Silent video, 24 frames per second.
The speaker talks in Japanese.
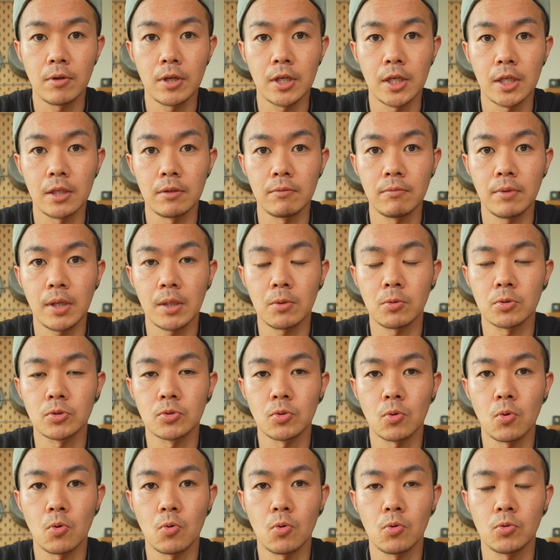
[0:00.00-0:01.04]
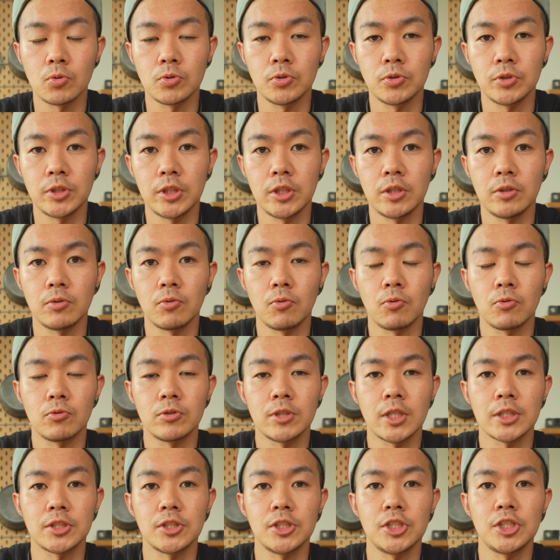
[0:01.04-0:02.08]
回はコストコ購入品のろ
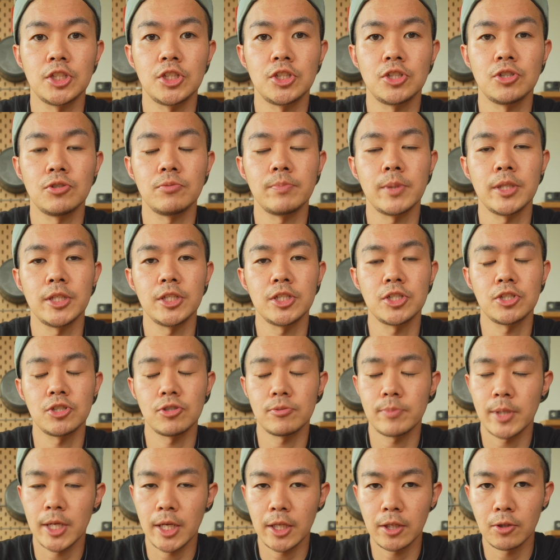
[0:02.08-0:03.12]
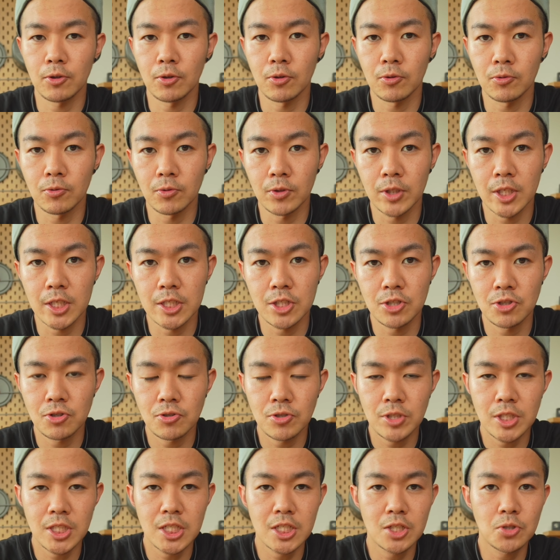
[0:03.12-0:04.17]
くがついち週目に週目編ということでじゅ
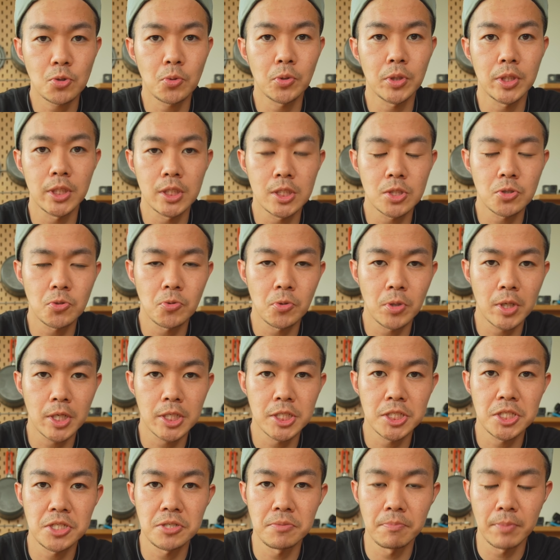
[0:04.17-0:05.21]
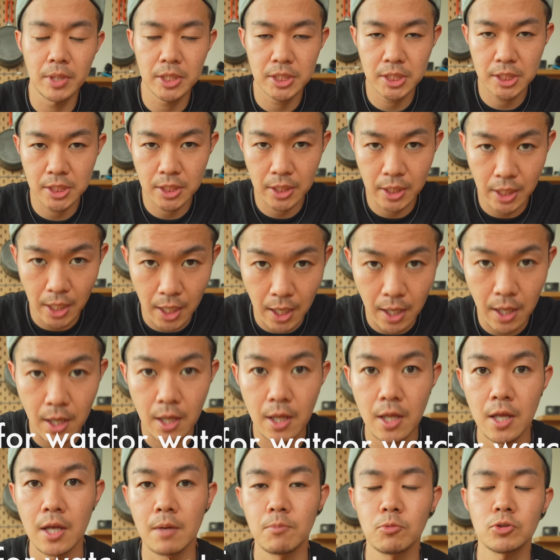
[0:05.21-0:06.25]
ういち商品紹介しました。
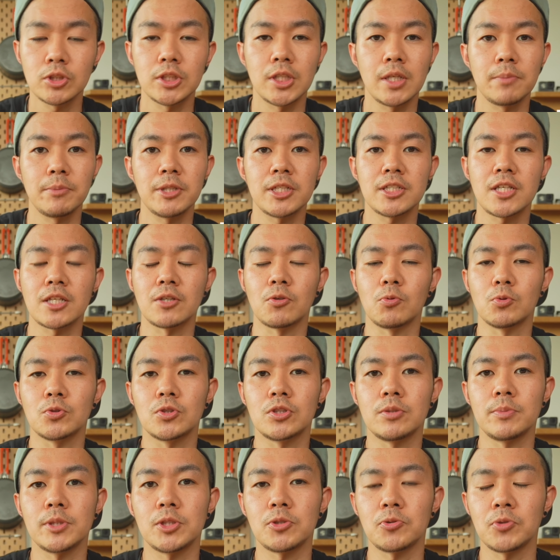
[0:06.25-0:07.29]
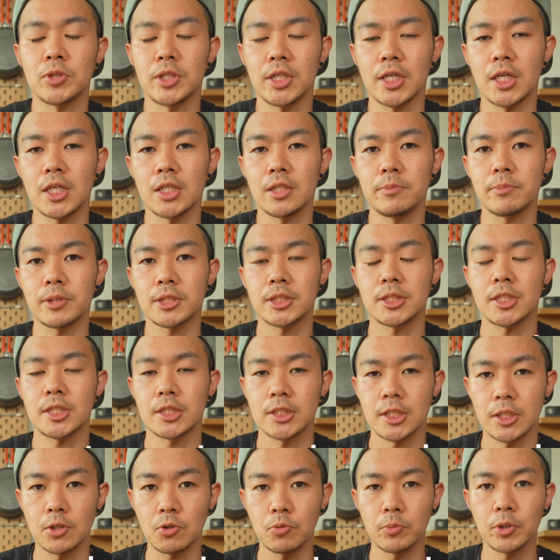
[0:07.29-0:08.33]
もしね皆さんのおすすめ商品ありましたら、
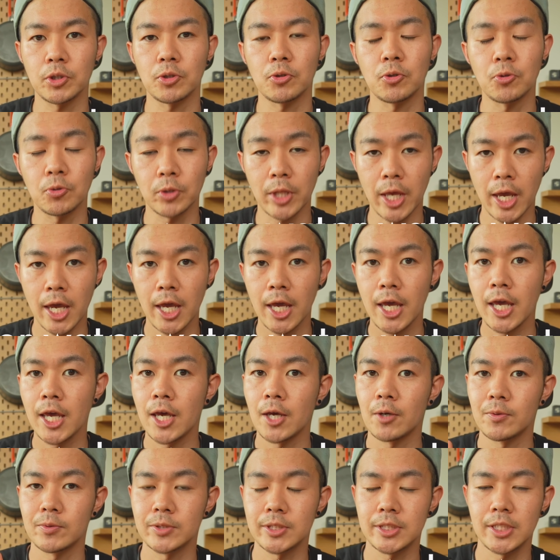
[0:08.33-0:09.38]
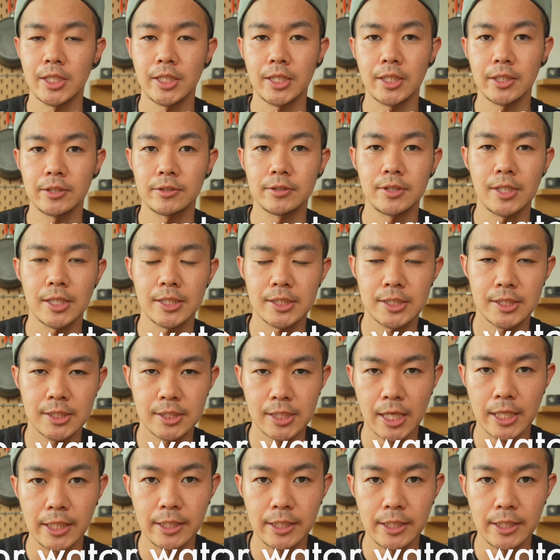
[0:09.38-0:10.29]
ぜひコメントの方で教えてくださ